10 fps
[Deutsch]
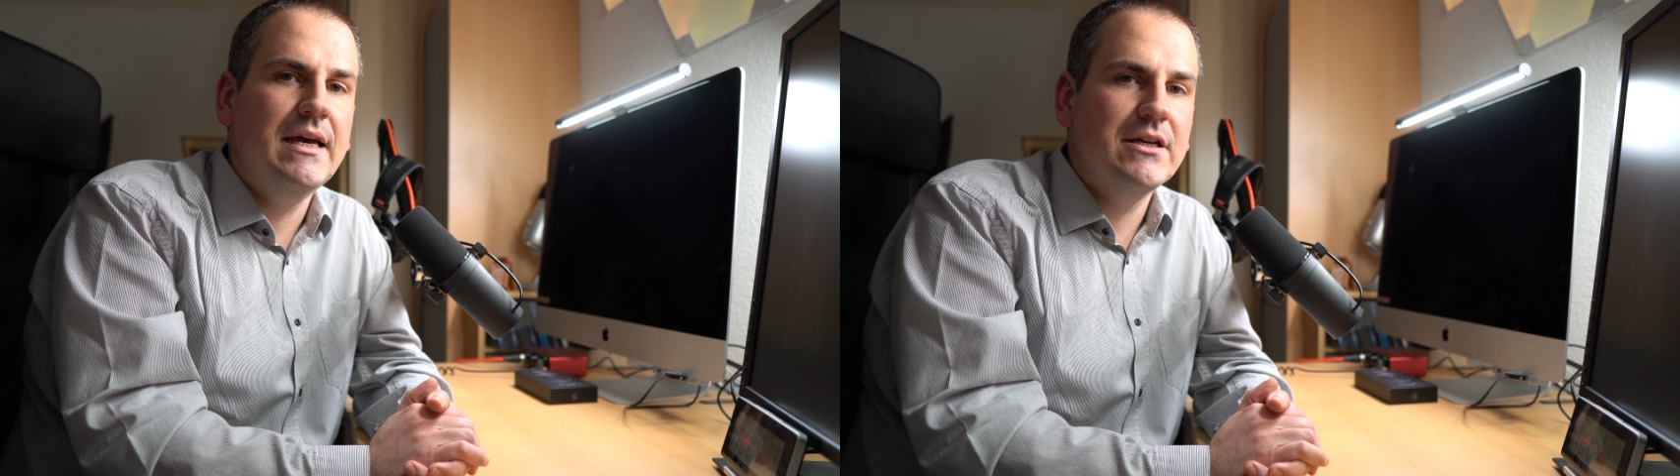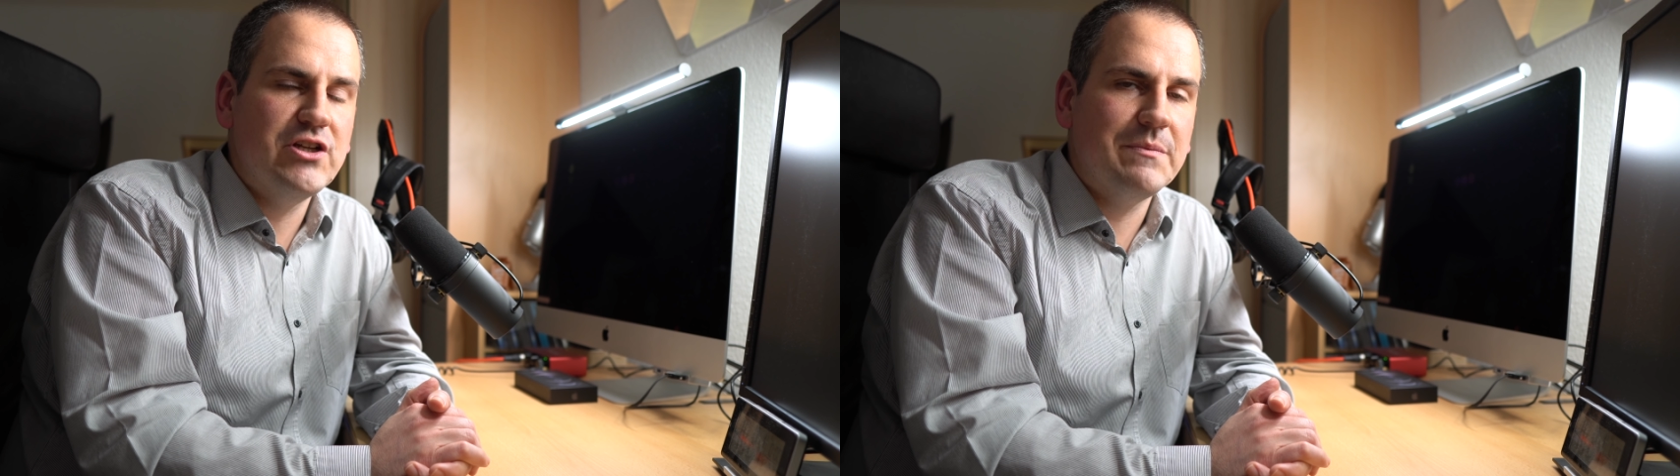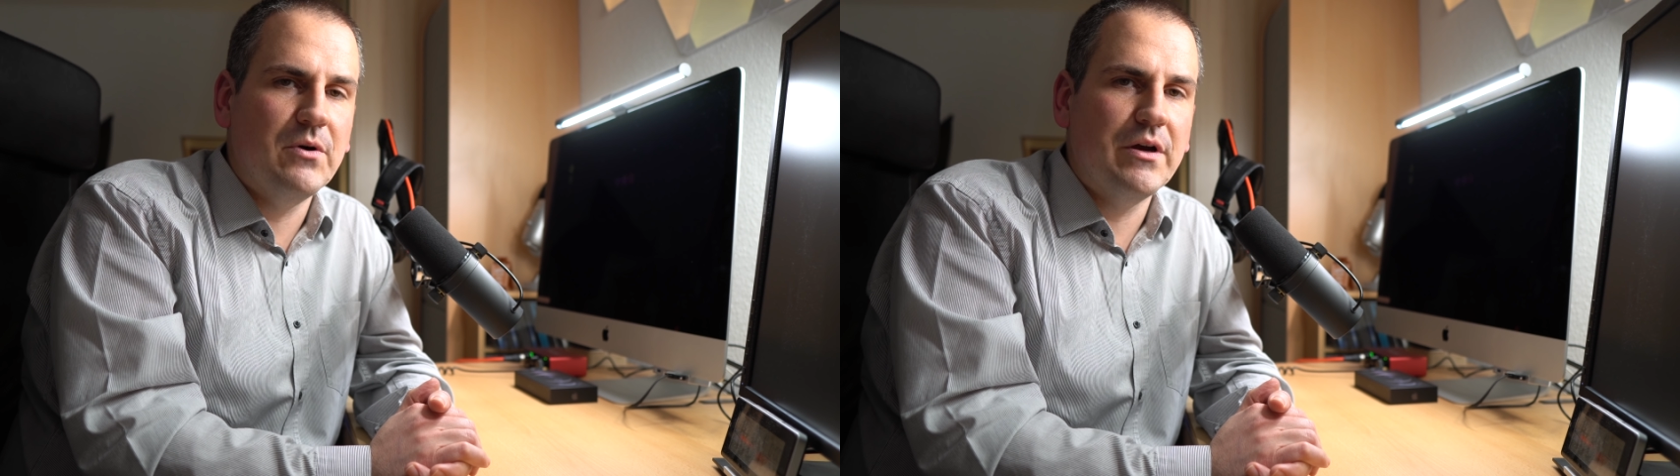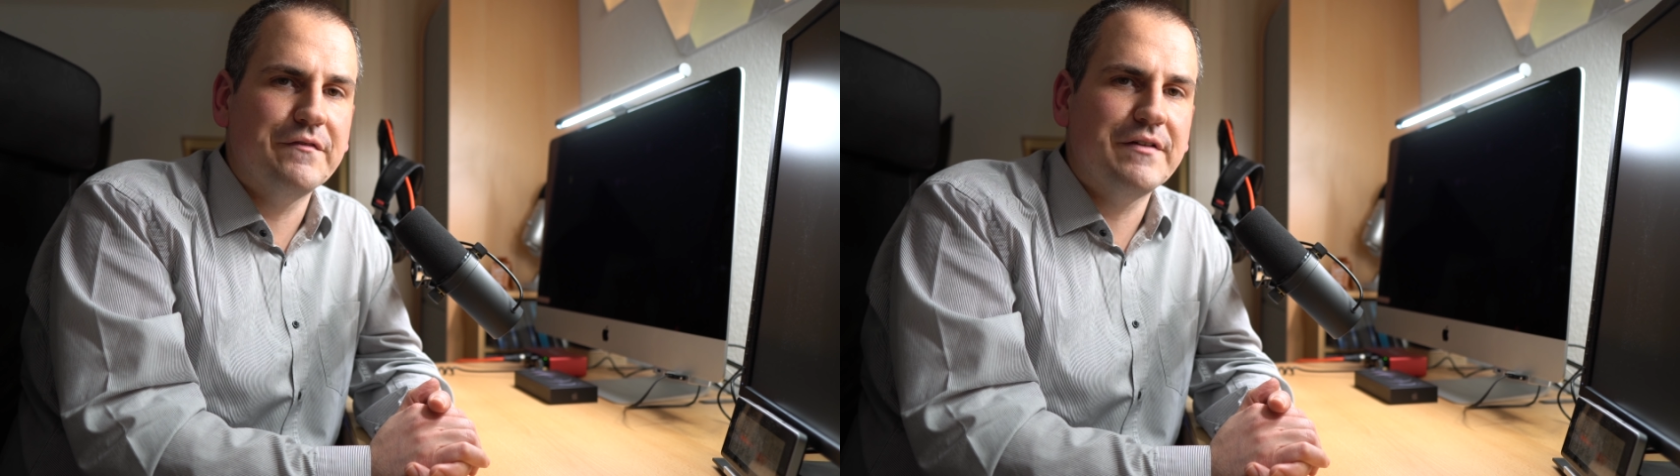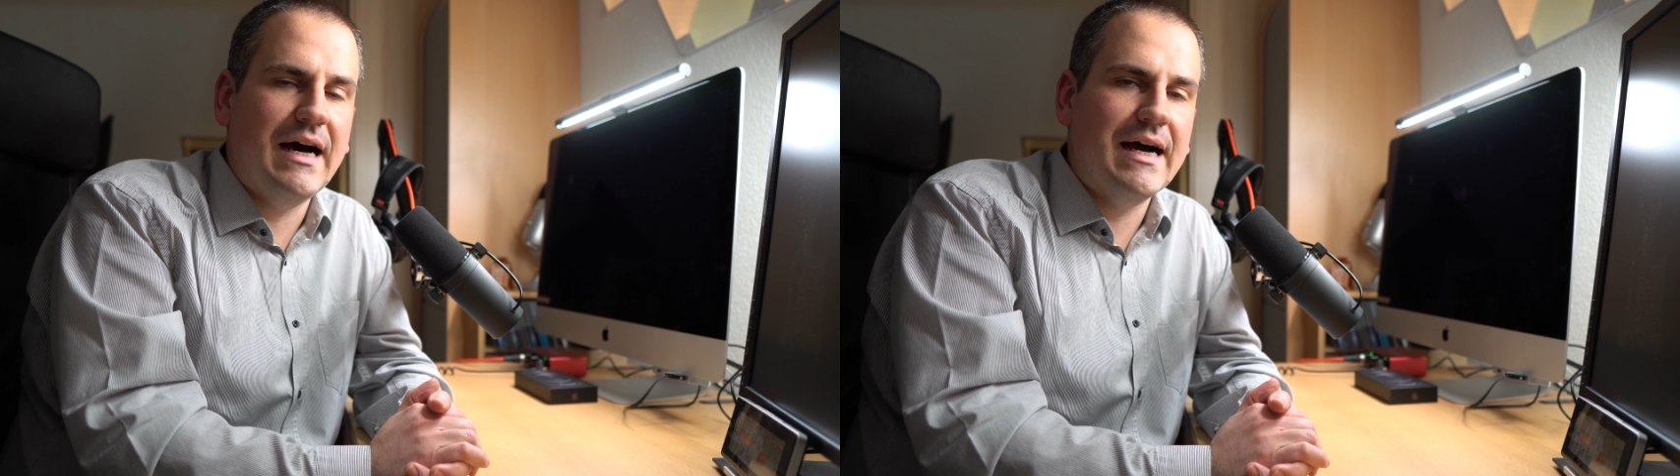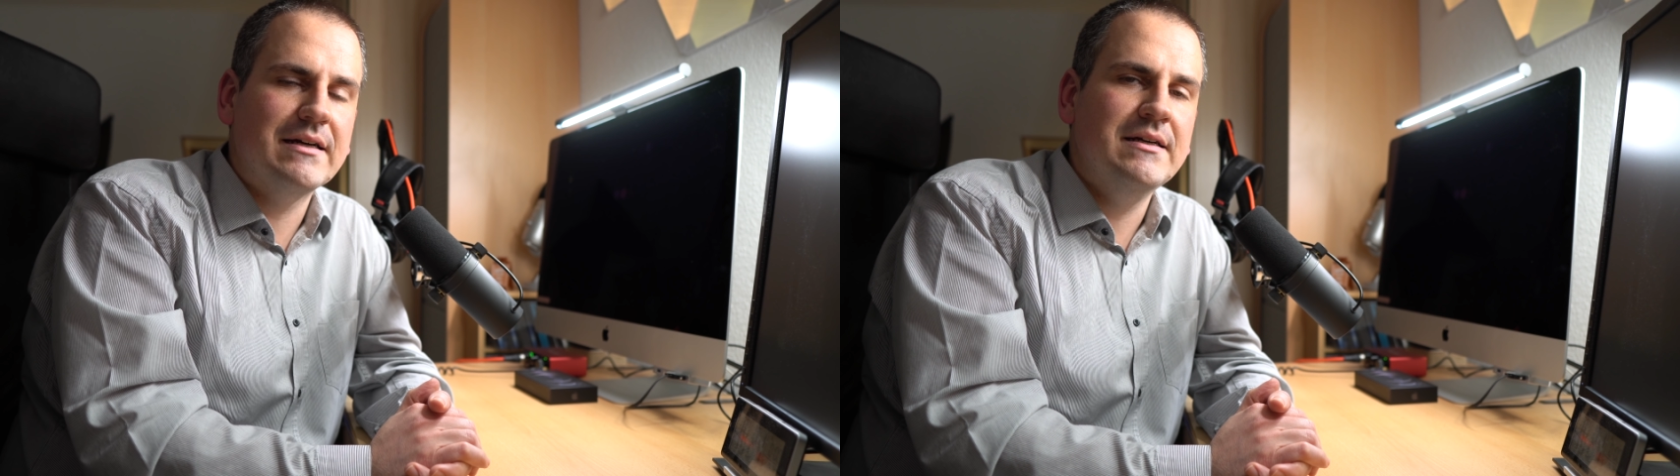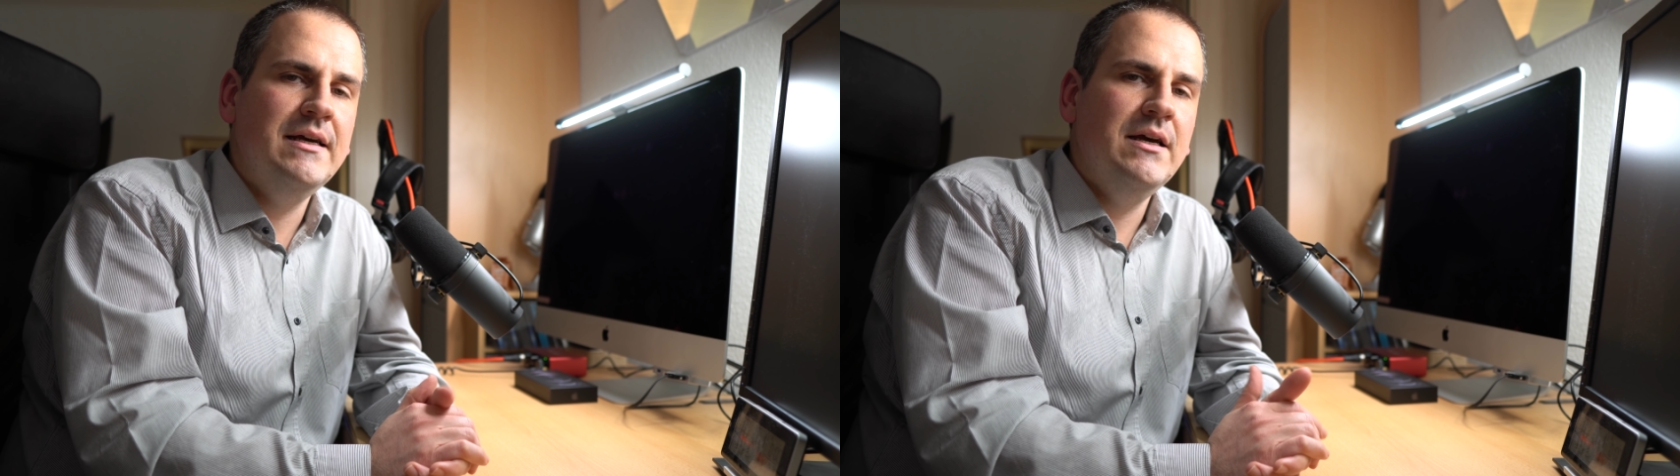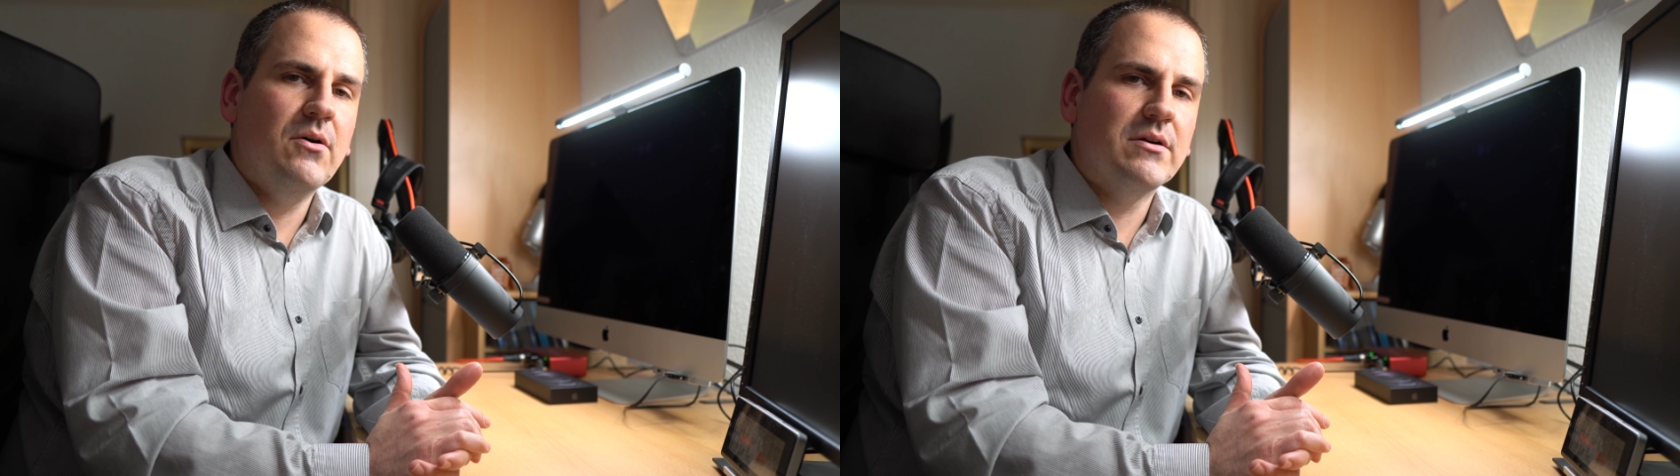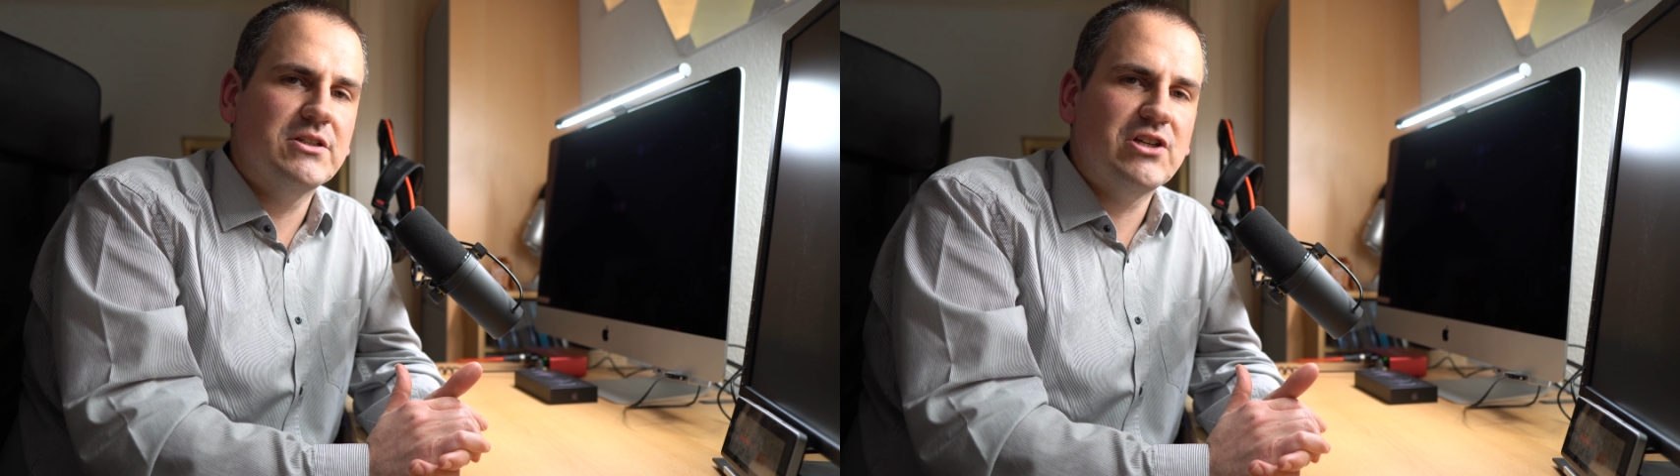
Schickt mir eure Fragen und ich